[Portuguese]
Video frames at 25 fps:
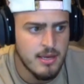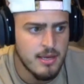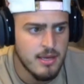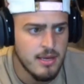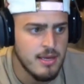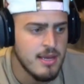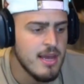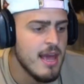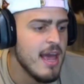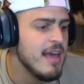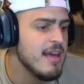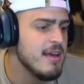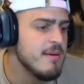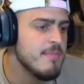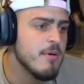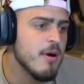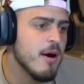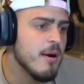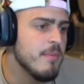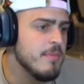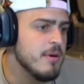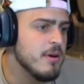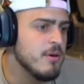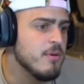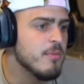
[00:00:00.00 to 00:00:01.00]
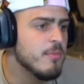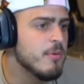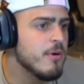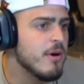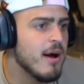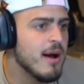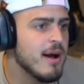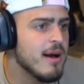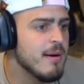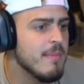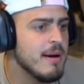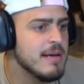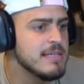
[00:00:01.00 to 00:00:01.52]
E aí, meu amigo, o
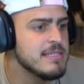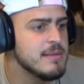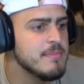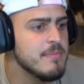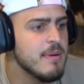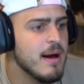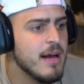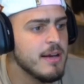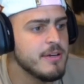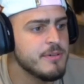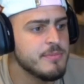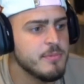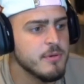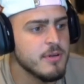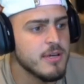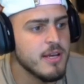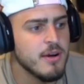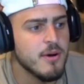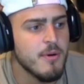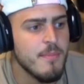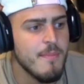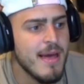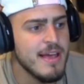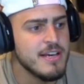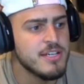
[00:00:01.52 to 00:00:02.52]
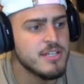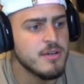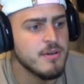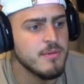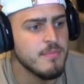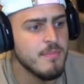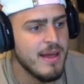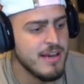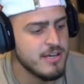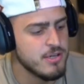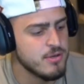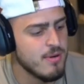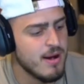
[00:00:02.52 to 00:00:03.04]
buraco é mais embaixo, porque mexe,
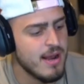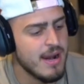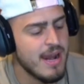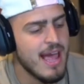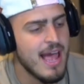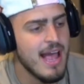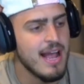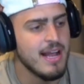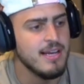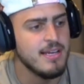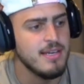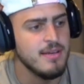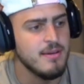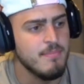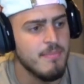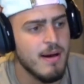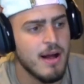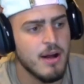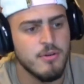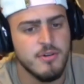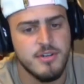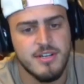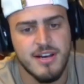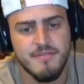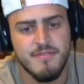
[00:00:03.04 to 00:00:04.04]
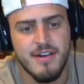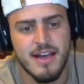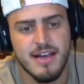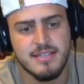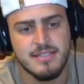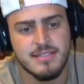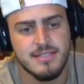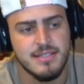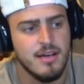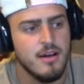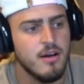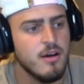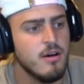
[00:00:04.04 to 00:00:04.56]
mexe com a NAC, bagulho de
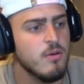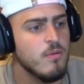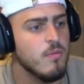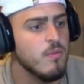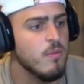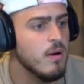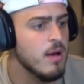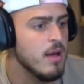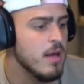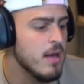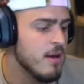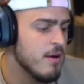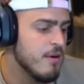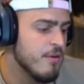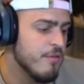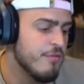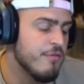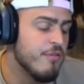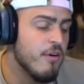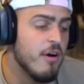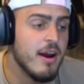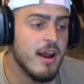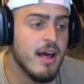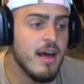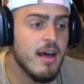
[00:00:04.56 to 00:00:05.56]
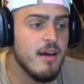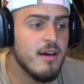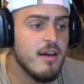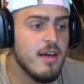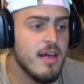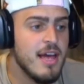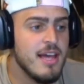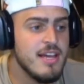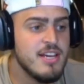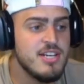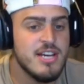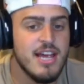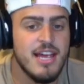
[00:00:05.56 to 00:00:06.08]
aviação, fora.
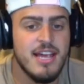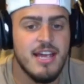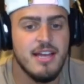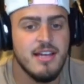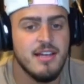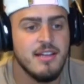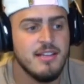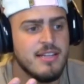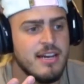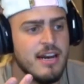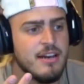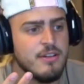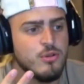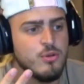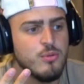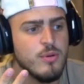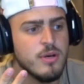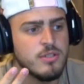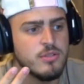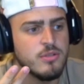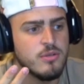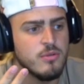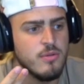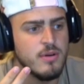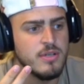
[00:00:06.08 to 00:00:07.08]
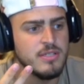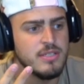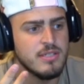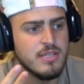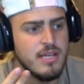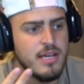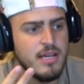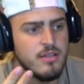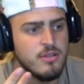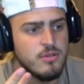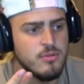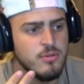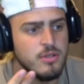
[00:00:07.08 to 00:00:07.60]
Aí já ia entrar duas coisas,
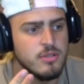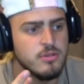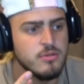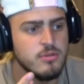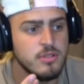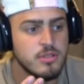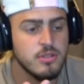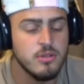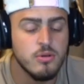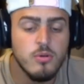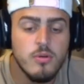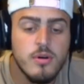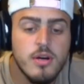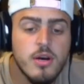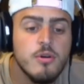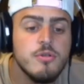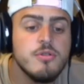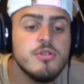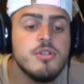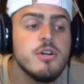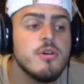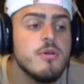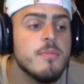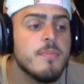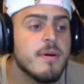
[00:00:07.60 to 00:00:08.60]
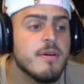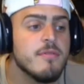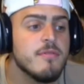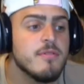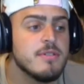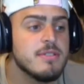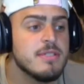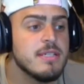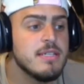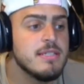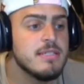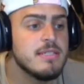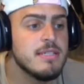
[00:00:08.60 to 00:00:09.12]
né? Duas coisas. O que eu digo para
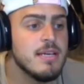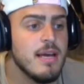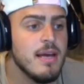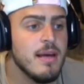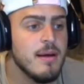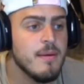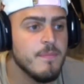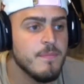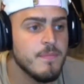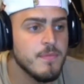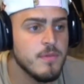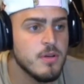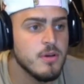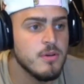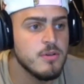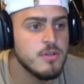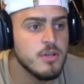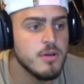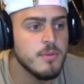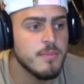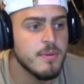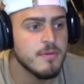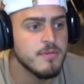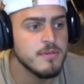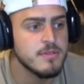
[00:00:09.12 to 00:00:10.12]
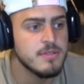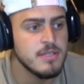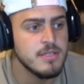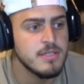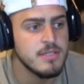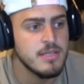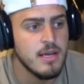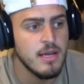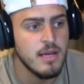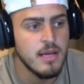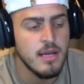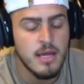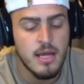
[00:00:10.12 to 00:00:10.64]
vocês é. O que eu digo para vocês
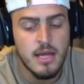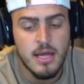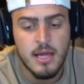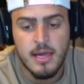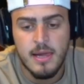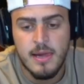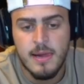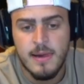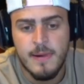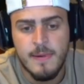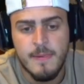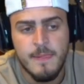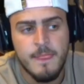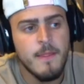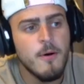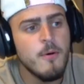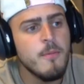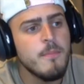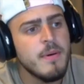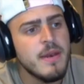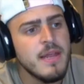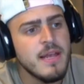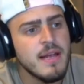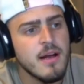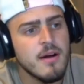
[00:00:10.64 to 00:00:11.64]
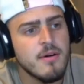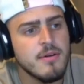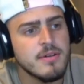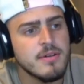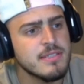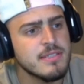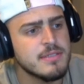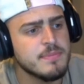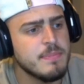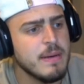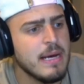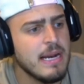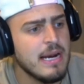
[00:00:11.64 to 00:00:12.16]
é. Não brinca com
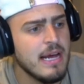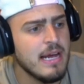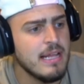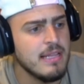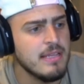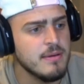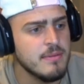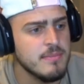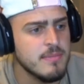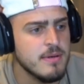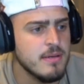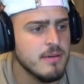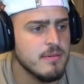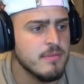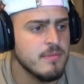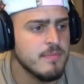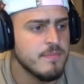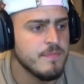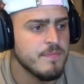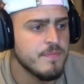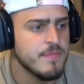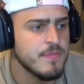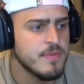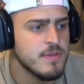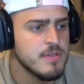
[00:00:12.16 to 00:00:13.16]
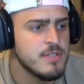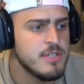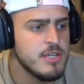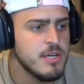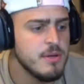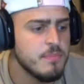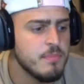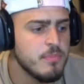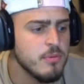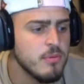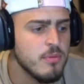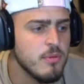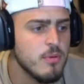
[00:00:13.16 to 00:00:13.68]
paradas, mano.
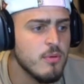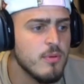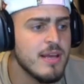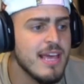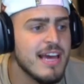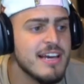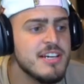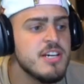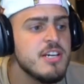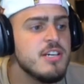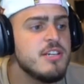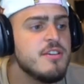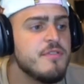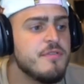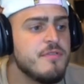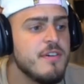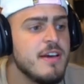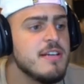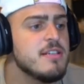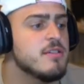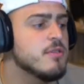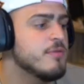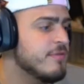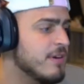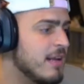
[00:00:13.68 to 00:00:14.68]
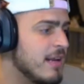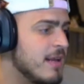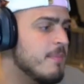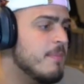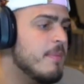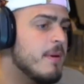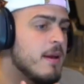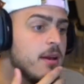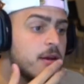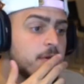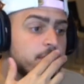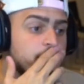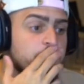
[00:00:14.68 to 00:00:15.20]
Tipo, o que a gente fez, eu falei
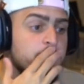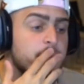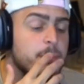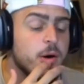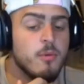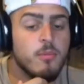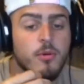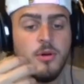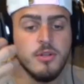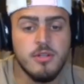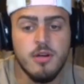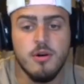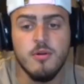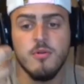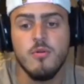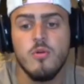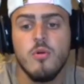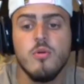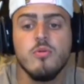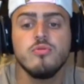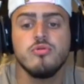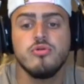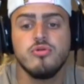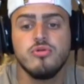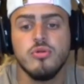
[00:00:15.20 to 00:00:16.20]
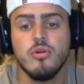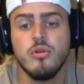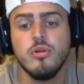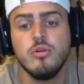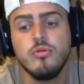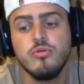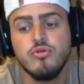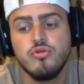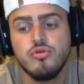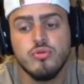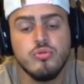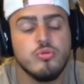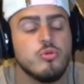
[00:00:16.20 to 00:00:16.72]
pra ele, eu falei, pô, botei um
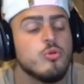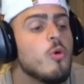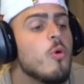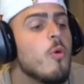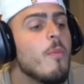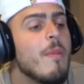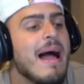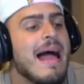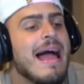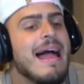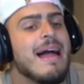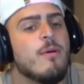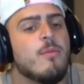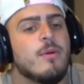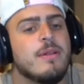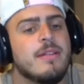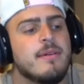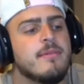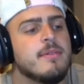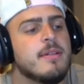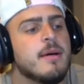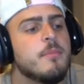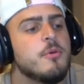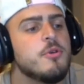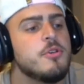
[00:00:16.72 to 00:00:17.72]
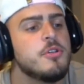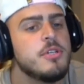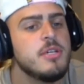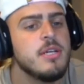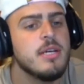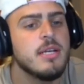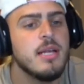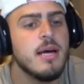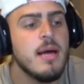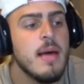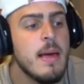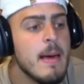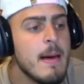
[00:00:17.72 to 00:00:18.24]
consolo junto com uma água dentro da
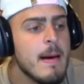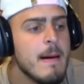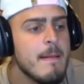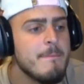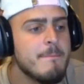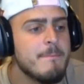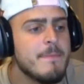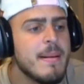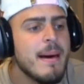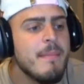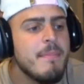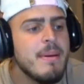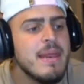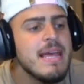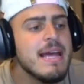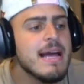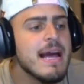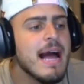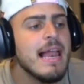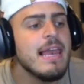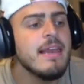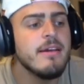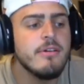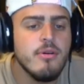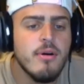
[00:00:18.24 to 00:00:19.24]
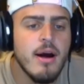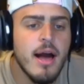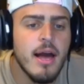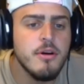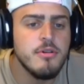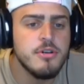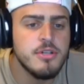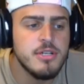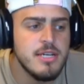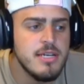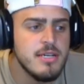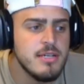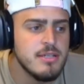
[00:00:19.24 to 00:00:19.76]
mochila pra brincar ali no
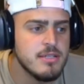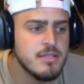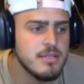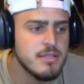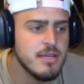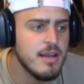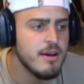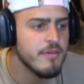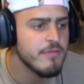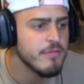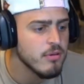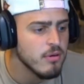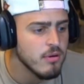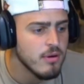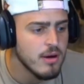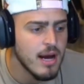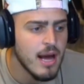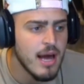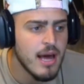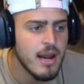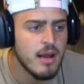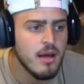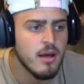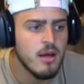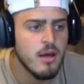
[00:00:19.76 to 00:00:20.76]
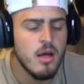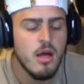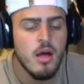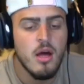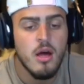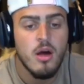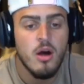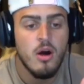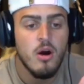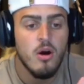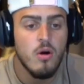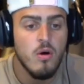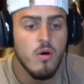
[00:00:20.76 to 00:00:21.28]
raio-x. Ele falou, cara,
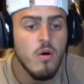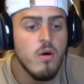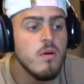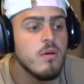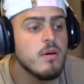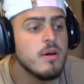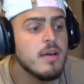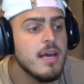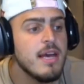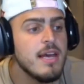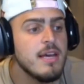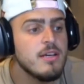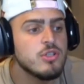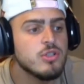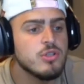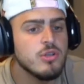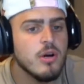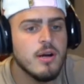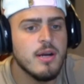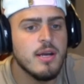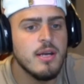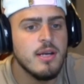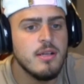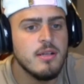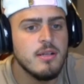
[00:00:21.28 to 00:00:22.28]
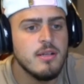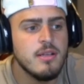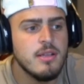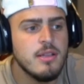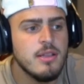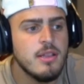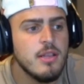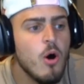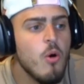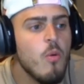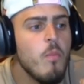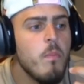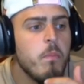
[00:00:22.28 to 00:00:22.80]
ok, só que
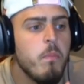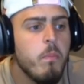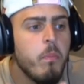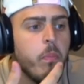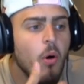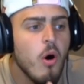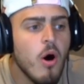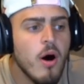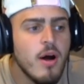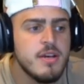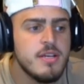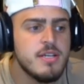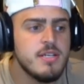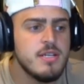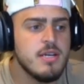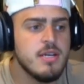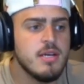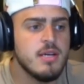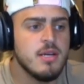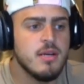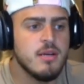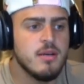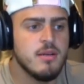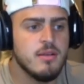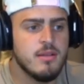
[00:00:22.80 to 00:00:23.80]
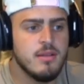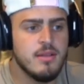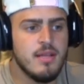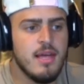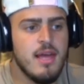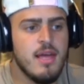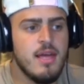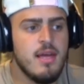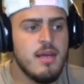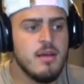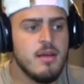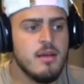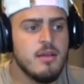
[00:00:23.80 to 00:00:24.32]
não pode,
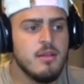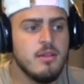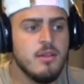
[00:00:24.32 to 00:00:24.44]
né?